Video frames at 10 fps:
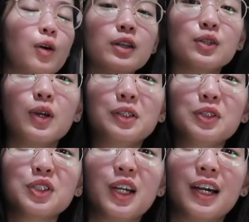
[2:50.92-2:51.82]
Okay, so ito
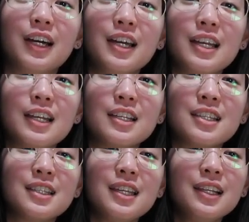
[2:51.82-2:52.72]
siya.
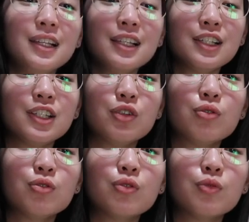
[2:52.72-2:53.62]
Steel
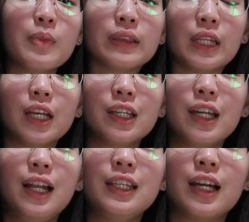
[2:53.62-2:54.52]
yung
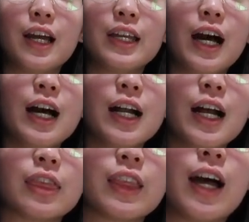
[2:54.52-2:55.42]
material niya, kaya ang
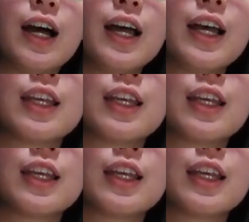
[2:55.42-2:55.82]
ganda.